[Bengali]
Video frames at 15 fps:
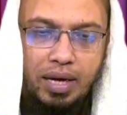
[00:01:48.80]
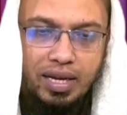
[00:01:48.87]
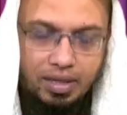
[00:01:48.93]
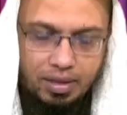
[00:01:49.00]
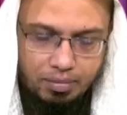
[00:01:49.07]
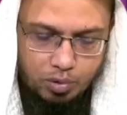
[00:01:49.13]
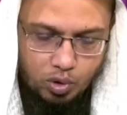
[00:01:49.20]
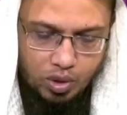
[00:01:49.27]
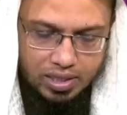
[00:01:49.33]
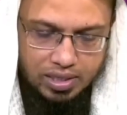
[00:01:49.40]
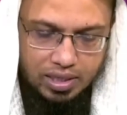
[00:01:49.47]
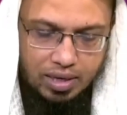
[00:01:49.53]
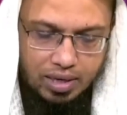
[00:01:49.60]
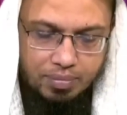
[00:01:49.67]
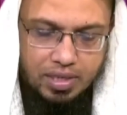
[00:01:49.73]
ভাই মধু
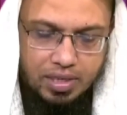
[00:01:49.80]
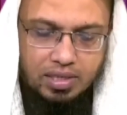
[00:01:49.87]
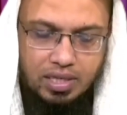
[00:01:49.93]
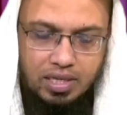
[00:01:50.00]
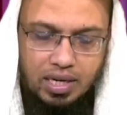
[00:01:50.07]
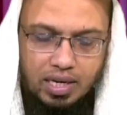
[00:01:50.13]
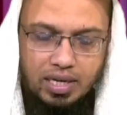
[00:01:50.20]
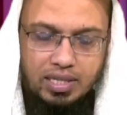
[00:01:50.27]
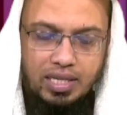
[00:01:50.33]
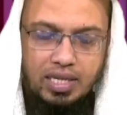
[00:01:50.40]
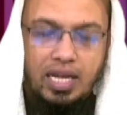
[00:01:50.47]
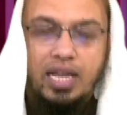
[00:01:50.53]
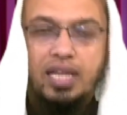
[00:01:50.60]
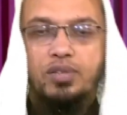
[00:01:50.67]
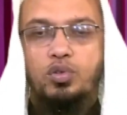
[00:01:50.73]
হাসান আপনার স্ত্রী টাকা
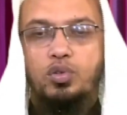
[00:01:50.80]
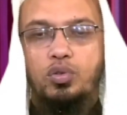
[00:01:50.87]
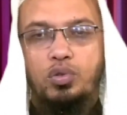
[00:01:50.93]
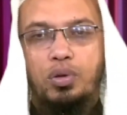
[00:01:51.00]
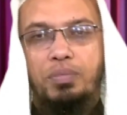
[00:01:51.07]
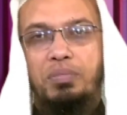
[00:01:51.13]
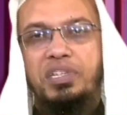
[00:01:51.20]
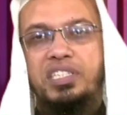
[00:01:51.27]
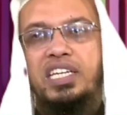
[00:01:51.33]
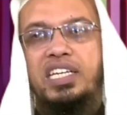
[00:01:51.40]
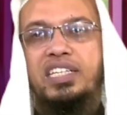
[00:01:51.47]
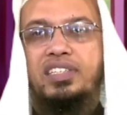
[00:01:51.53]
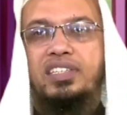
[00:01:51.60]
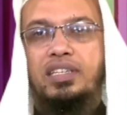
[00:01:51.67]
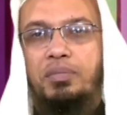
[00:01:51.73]
নিতে নারাজ তো তো আপনি
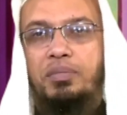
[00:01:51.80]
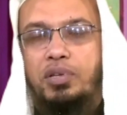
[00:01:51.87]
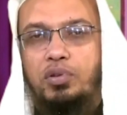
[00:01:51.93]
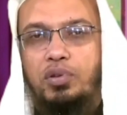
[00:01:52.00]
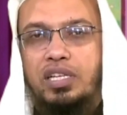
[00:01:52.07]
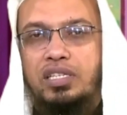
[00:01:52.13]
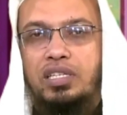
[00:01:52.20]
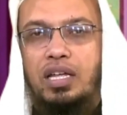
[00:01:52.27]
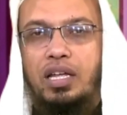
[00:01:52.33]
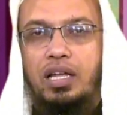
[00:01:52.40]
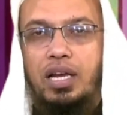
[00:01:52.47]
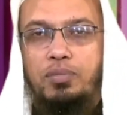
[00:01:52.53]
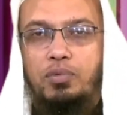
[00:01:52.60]
বেঁচেই গেছেন আপনার তো রাস্তা